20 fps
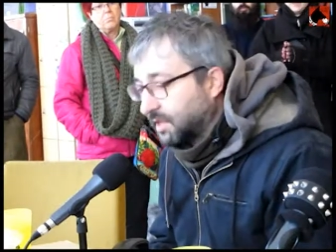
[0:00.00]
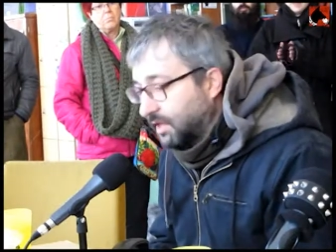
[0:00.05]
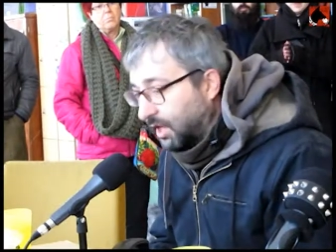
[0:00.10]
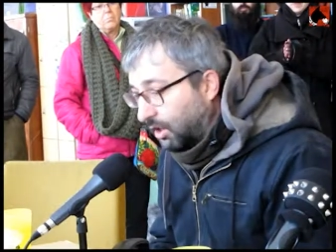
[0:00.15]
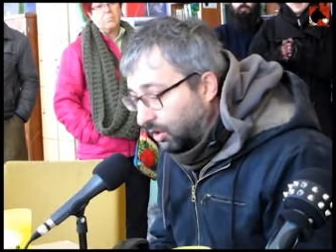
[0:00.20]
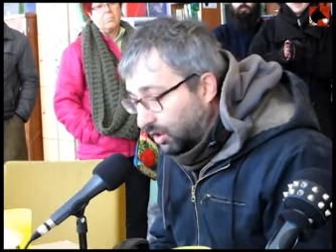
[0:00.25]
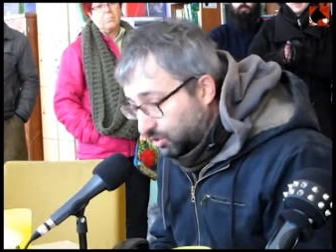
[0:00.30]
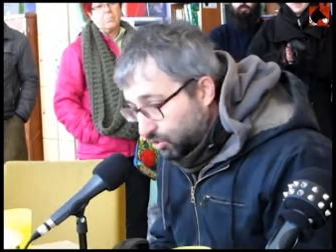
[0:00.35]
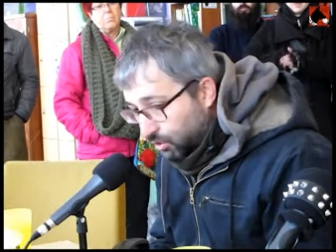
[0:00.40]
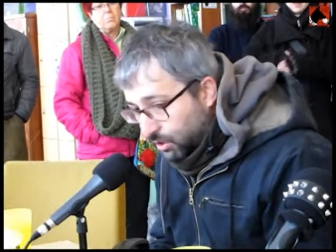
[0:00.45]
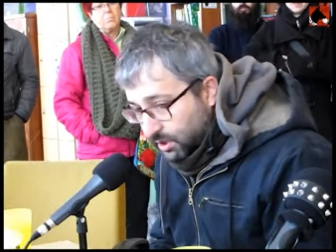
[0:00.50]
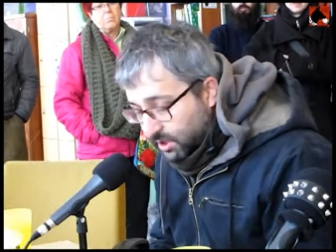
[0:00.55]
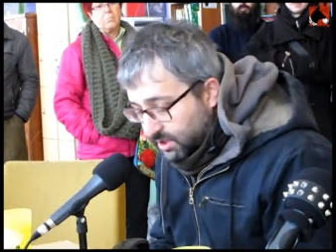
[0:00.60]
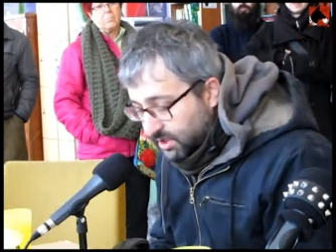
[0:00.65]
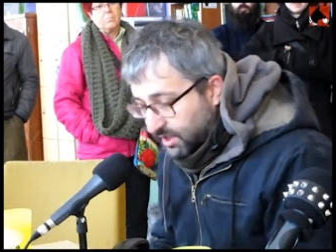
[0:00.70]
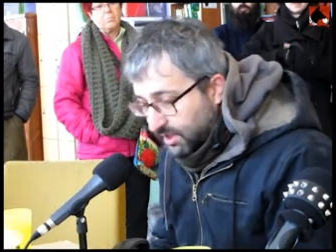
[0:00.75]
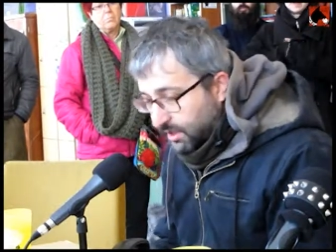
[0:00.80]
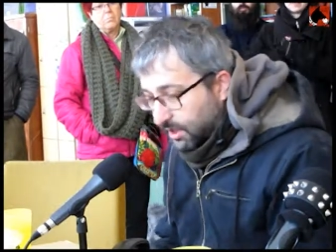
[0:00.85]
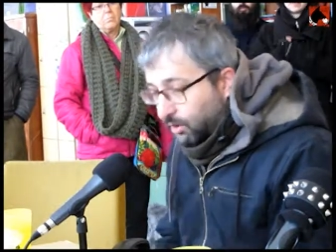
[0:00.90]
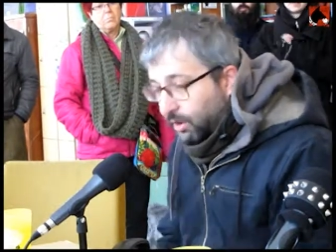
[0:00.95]
y que ahora suelen
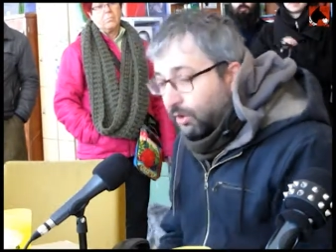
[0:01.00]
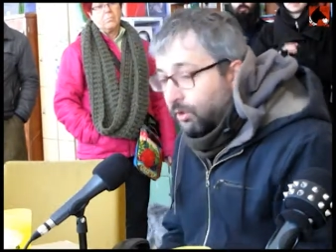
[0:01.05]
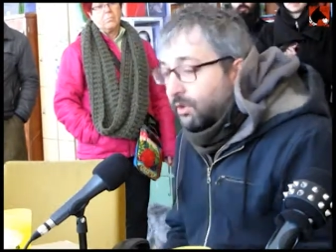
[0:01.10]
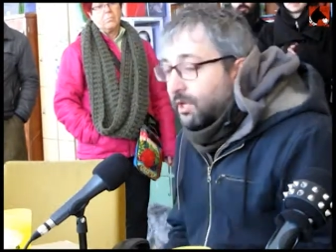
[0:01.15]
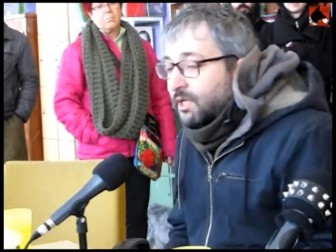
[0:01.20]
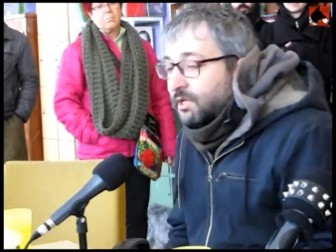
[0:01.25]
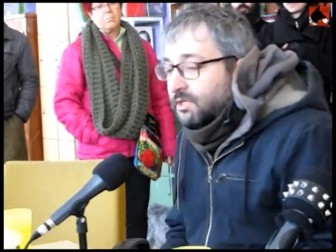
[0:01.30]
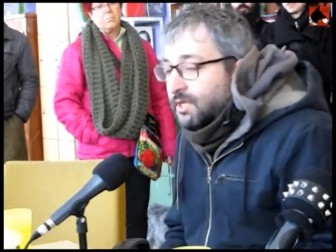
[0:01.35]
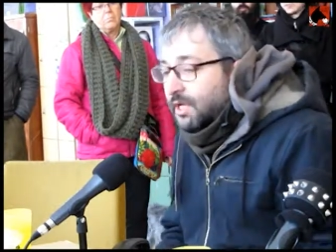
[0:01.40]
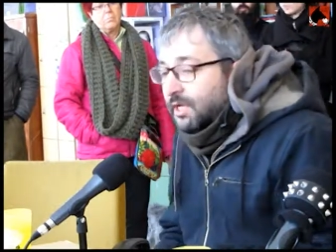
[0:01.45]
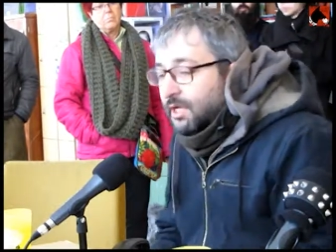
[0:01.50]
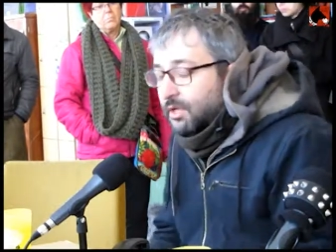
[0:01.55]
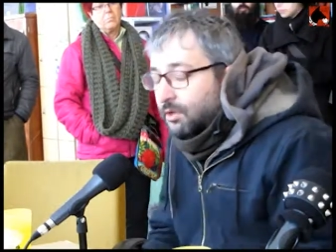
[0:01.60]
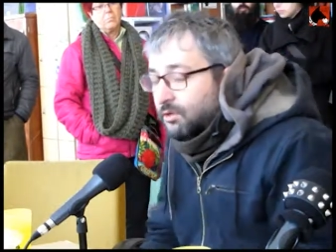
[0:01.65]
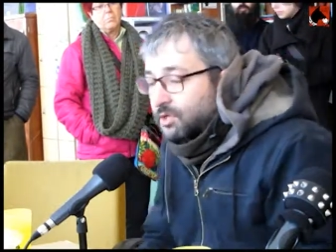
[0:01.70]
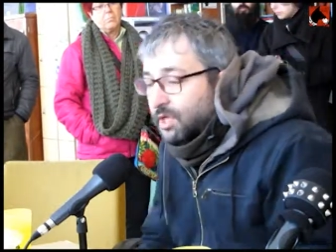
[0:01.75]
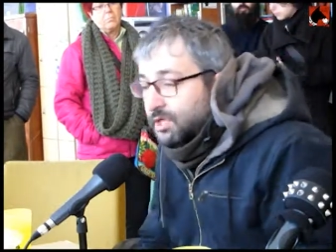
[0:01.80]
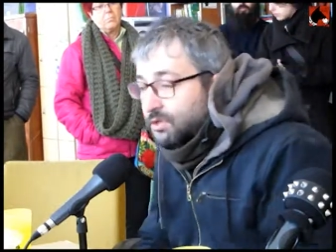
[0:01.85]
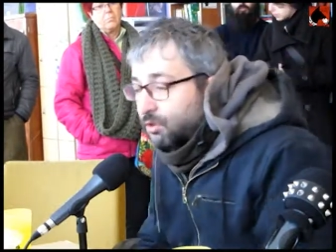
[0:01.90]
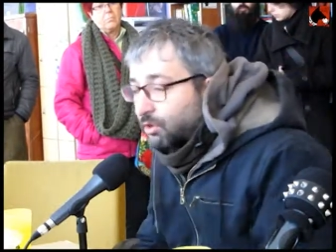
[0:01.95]
ser de órdenes
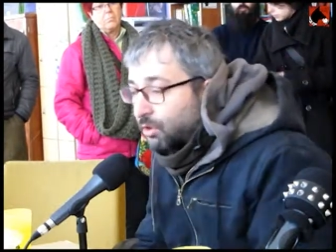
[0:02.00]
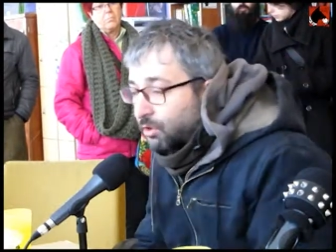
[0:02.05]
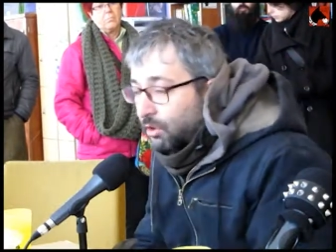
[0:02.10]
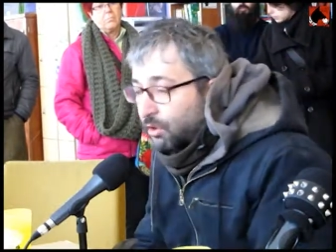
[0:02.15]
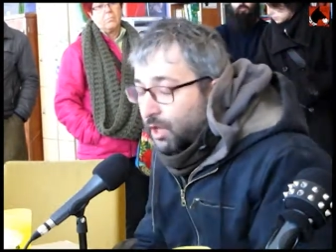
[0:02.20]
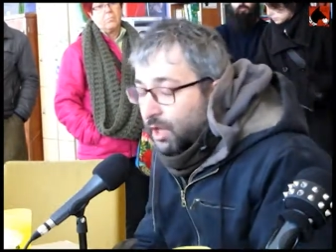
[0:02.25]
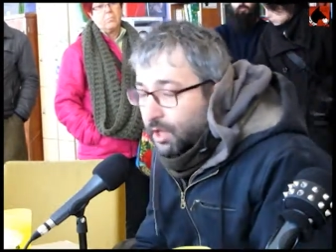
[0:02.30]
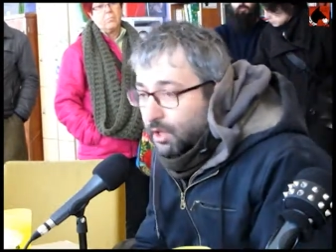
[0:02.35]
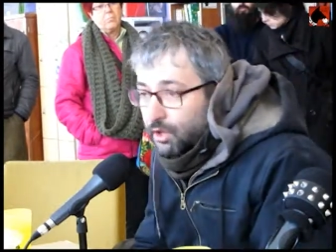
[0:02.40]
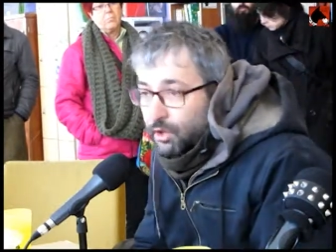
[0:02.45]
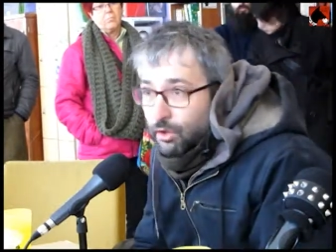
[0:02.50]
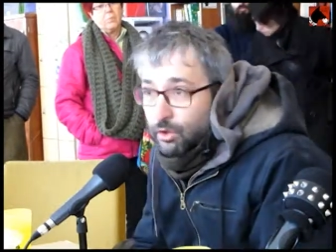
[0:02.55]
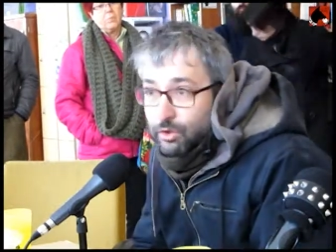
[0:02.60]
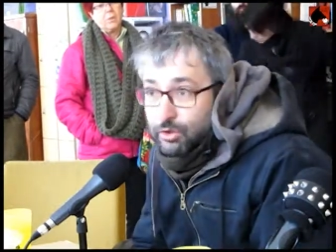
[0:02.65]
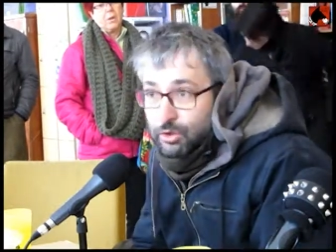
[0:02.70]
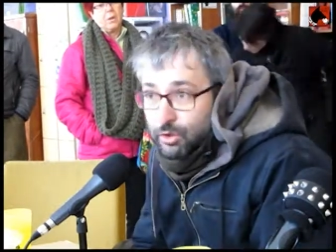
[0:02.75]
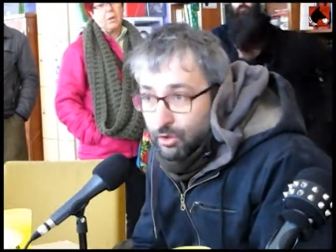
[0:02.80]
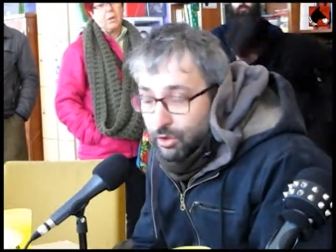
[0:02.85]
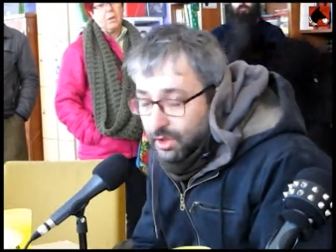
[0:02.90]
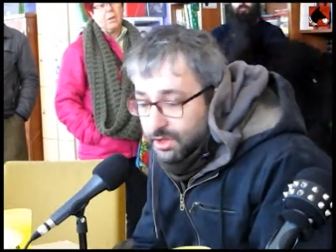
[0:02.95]
religiosas, ¿no?
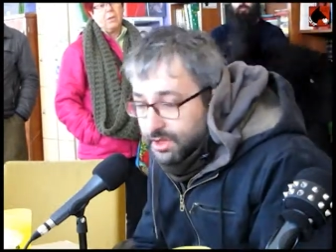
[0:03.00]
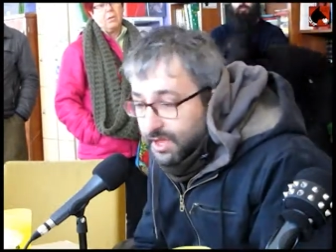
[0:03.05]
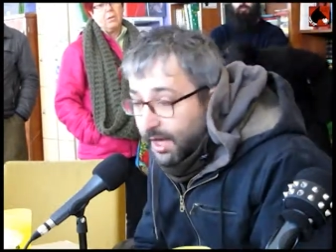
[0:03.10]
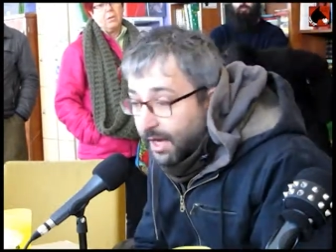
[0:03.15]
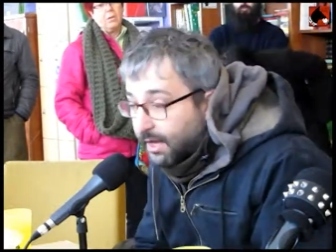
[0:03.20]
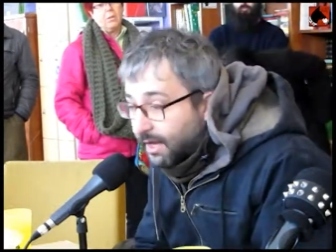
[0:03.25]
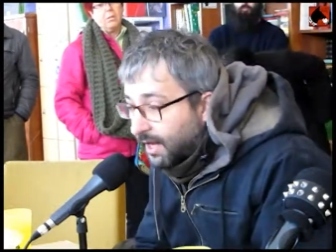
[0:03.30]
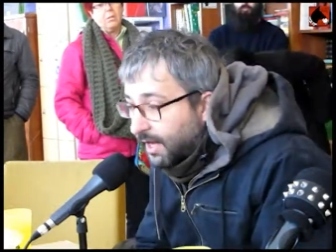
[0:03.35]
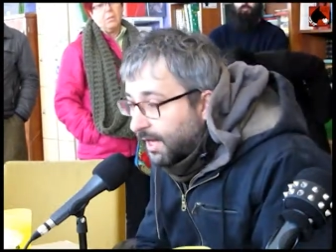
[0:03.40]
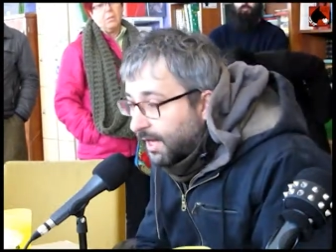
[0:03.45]
colegios o lo que sea.